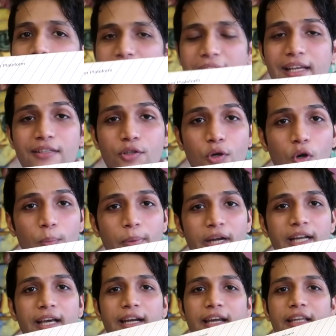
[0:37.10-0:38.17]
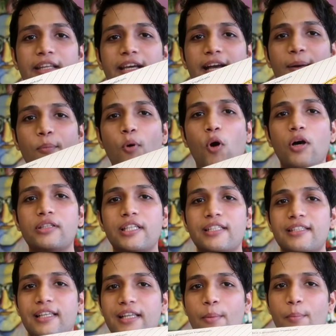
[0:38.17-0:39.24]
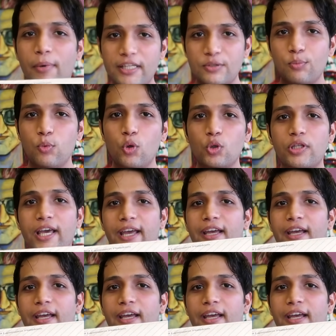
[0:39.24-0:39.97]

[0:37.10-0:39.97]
मैंने इसको ओपन करके देखा बहुत ही ज़्यादा मजबूत